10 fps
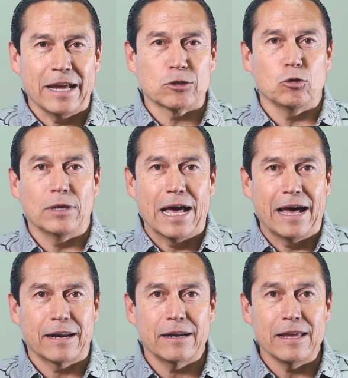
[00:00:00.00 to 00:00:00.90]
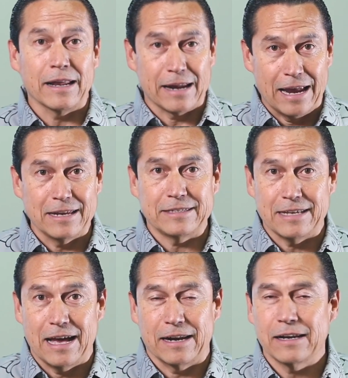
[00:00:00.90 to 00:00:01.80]
reaccionar y
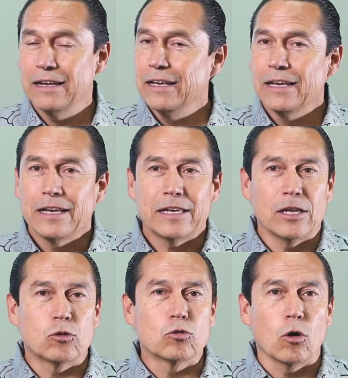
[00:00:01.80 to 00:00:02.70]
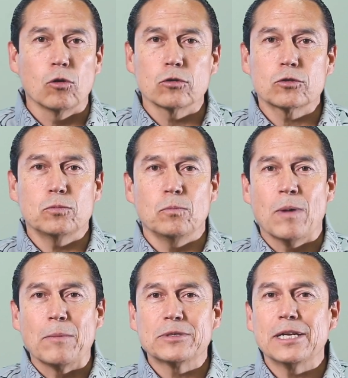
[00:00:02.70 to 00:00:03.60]
realizar que todos
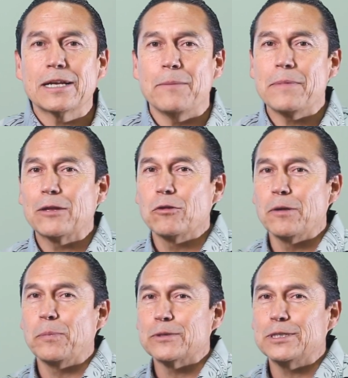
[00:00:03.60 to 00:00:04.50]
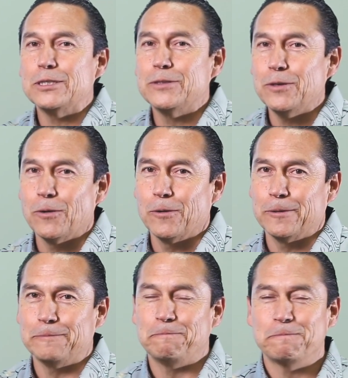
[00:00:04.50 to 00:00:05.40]
vamos a ir cambiando de
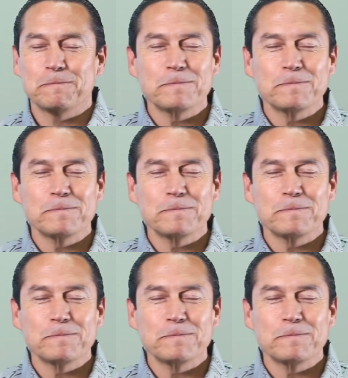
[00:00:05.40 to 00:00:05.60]
posición,